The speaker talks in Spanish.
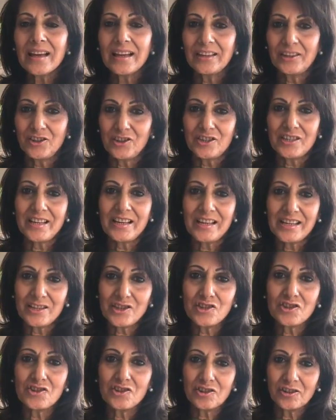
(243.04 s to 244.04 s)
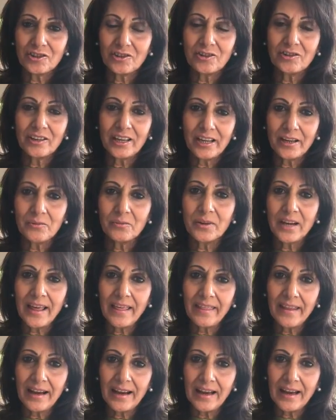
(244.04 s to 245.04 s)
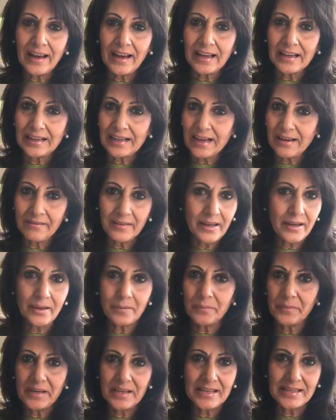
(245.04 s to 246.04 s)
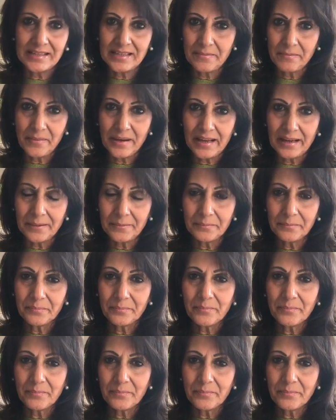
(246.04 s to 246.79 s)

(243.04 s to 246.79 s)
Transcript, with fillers: Entonces eso yo creo que es una de las claves principales.